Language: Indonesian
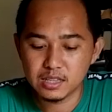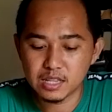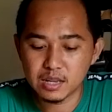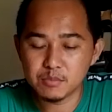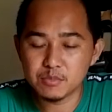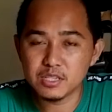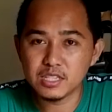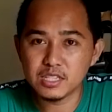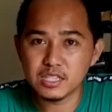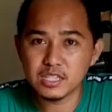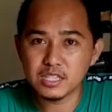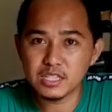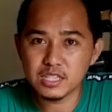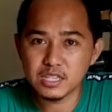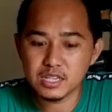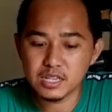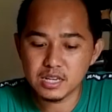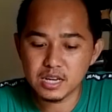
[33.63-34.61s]
Tamsin
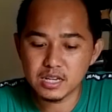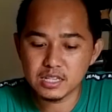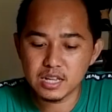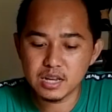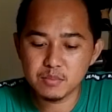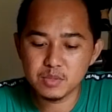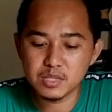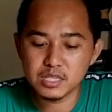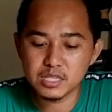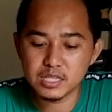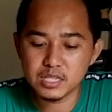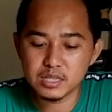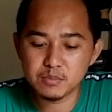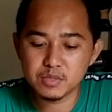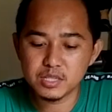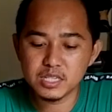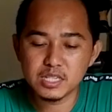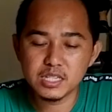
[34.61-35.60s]
ini ada
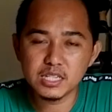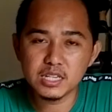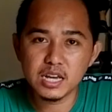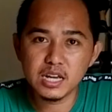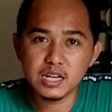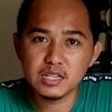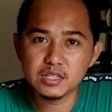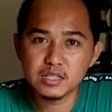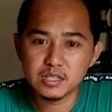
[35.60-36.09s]
besi, besi ya.